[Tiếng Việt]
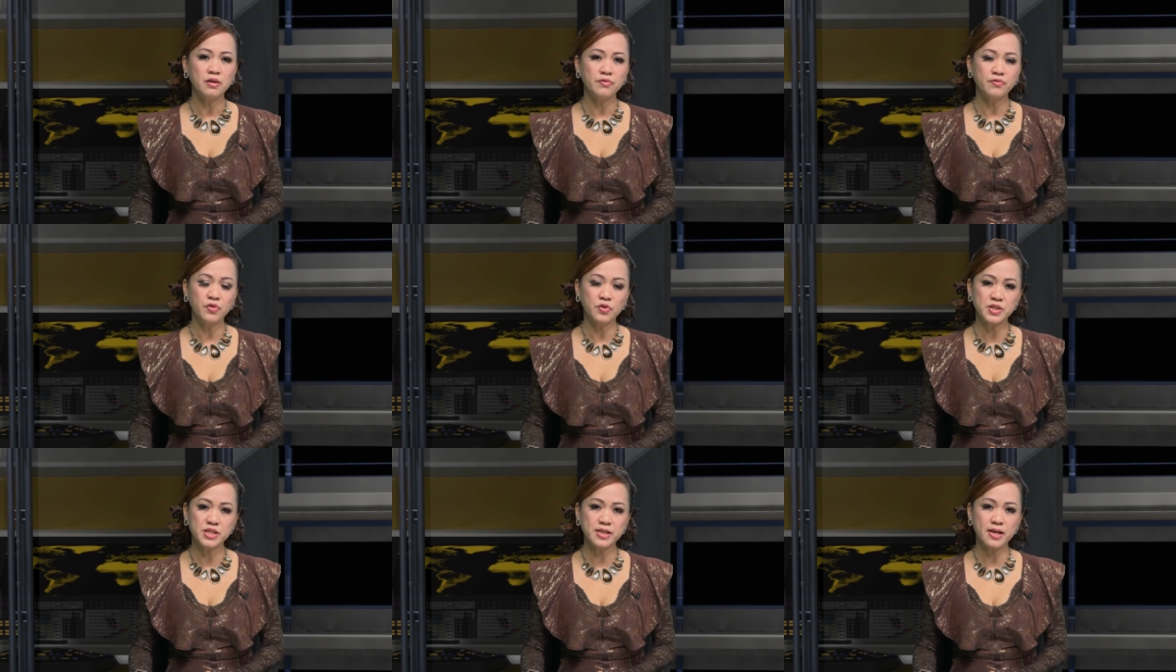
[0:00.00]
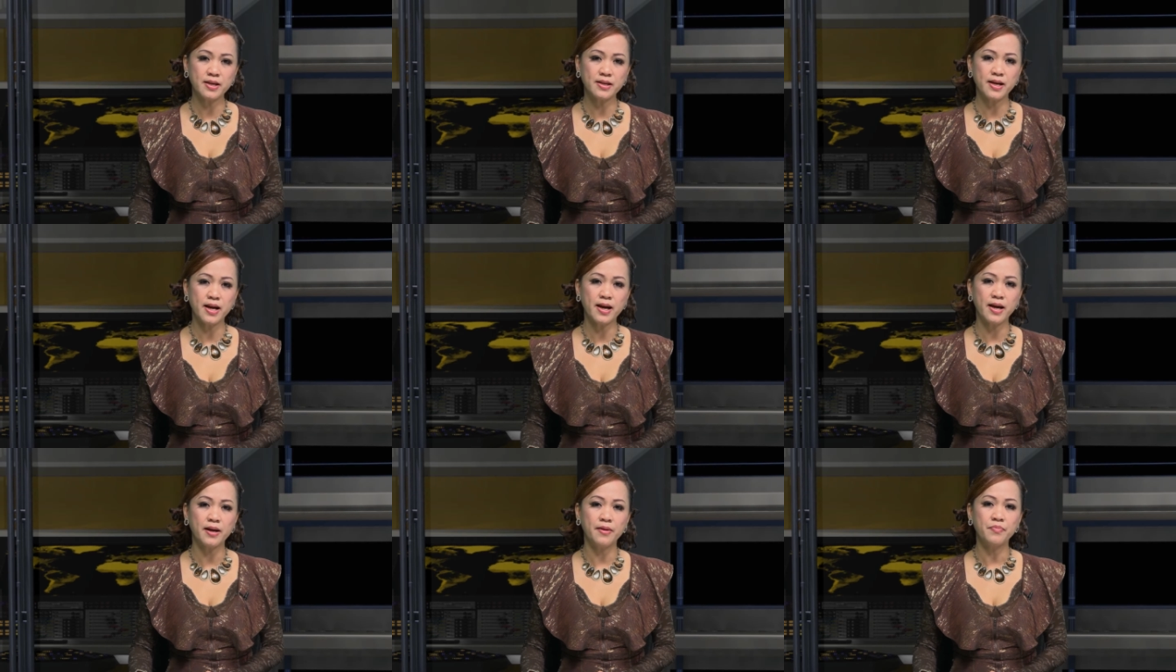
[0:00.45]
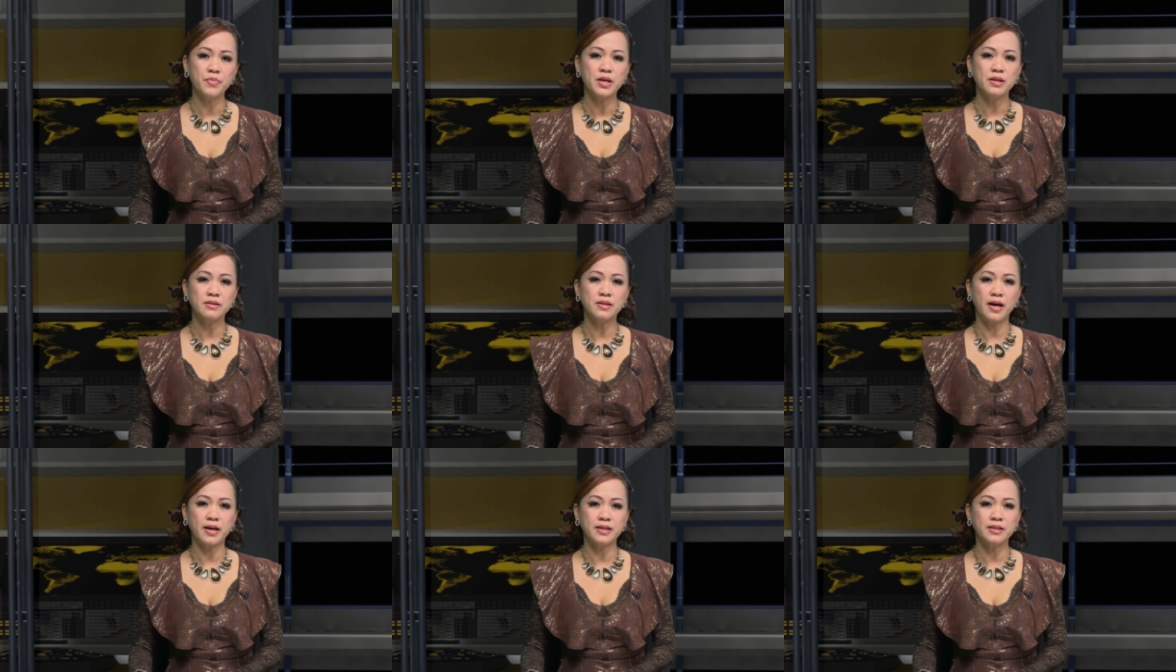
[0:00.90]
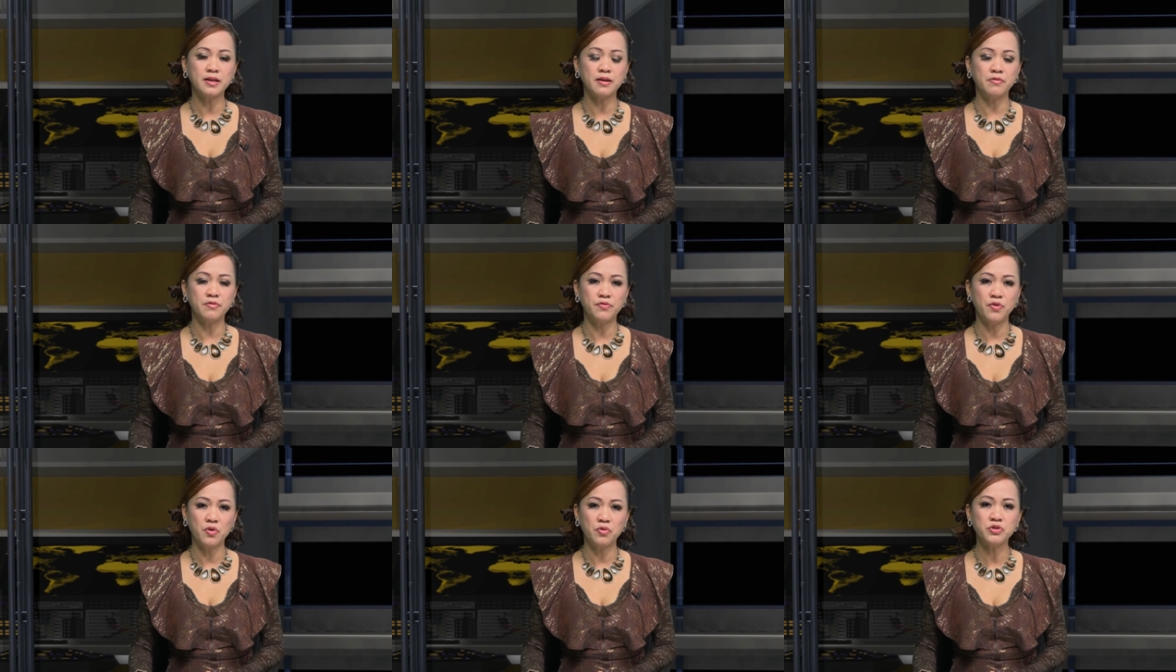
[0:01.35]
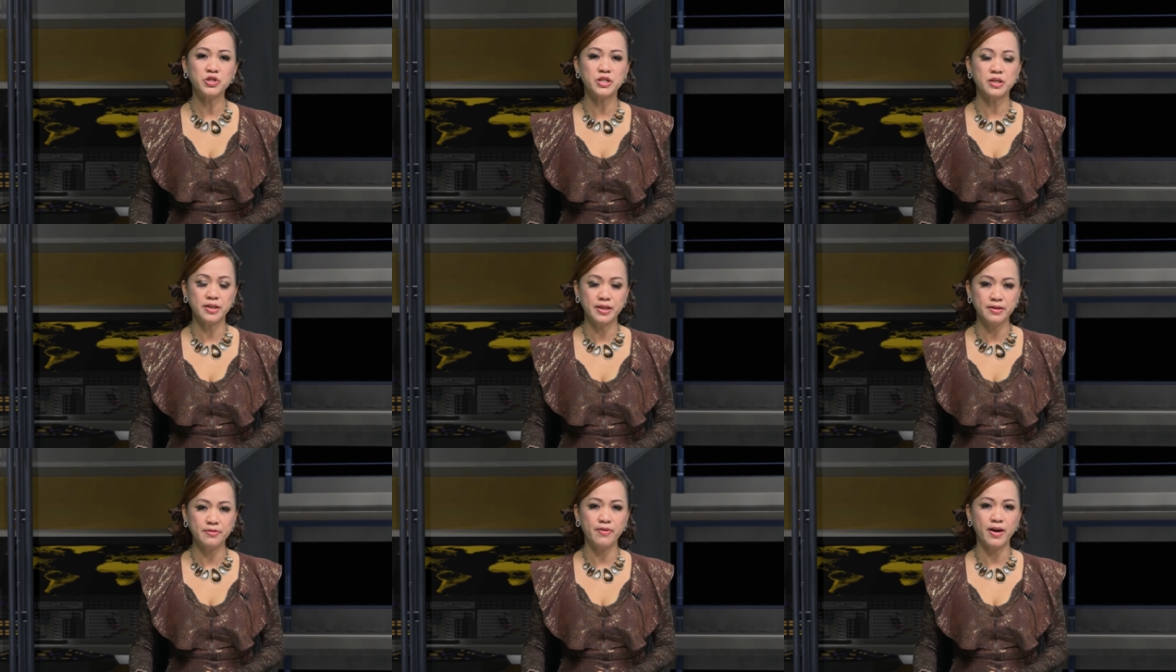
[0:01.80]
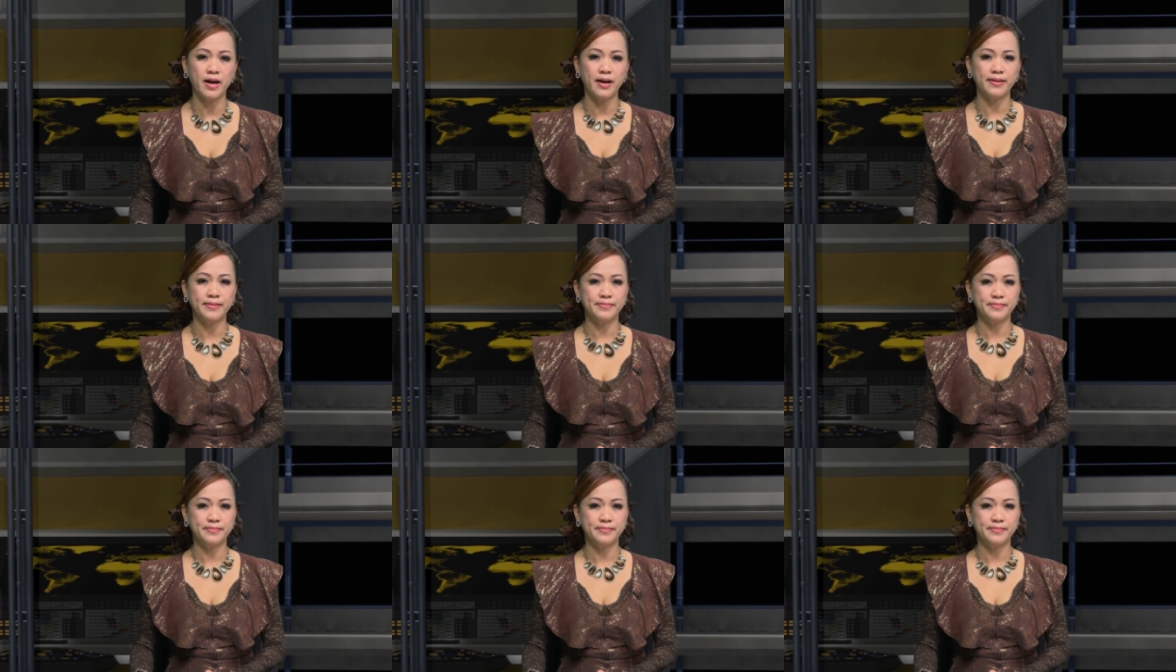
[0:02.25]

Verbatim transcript: Fonseca, tại thành phố Geneva.